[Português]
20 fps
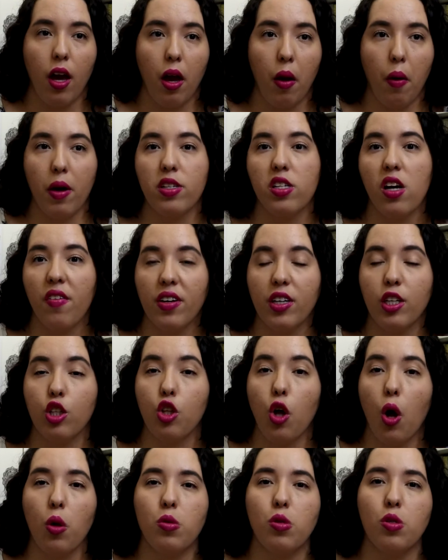eu achava que
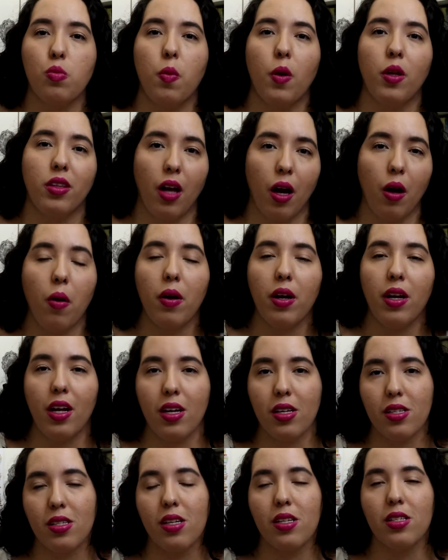todos os
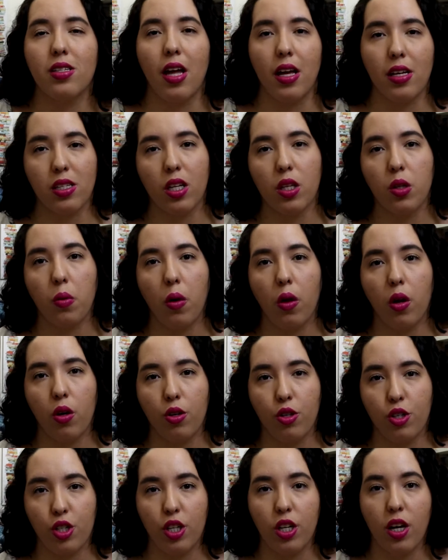protagonistas dessa
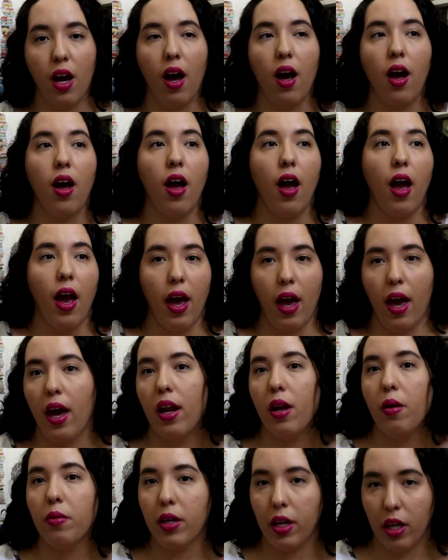duologia
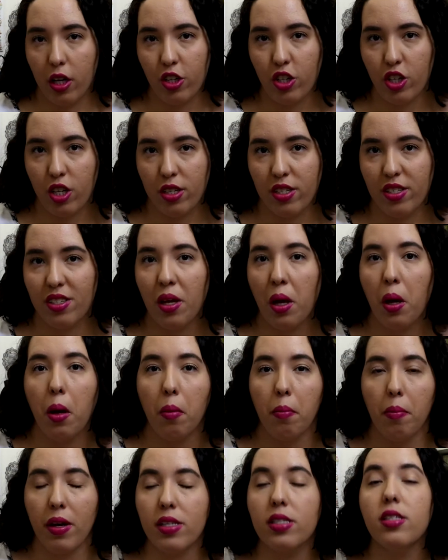eram Grishas.
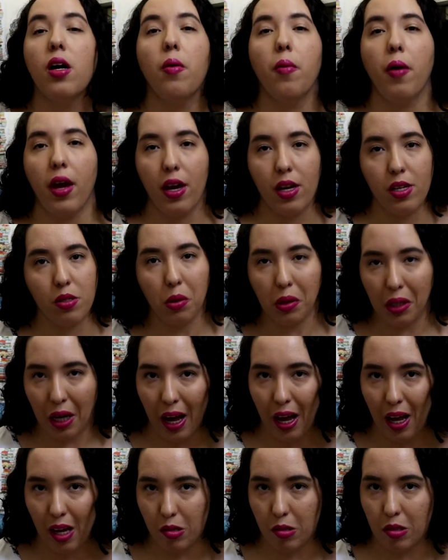Mas não é esse o
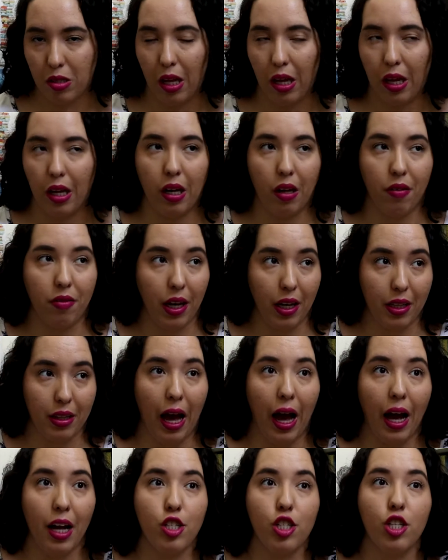caso, tá? Na
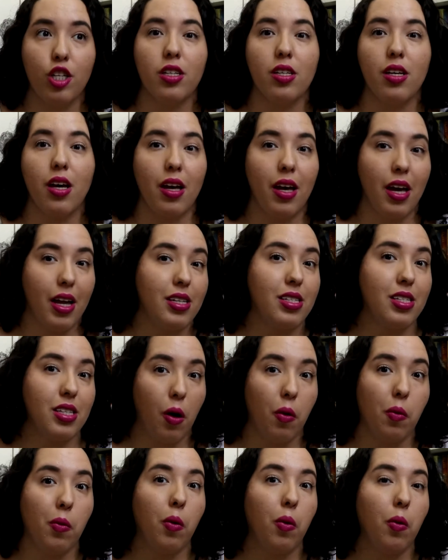verdade, eles
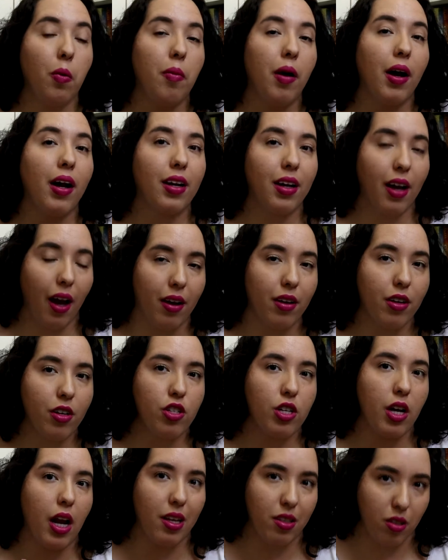são uma gangue
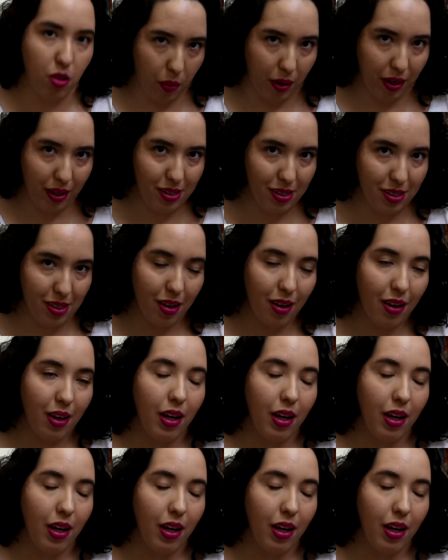de ladrões.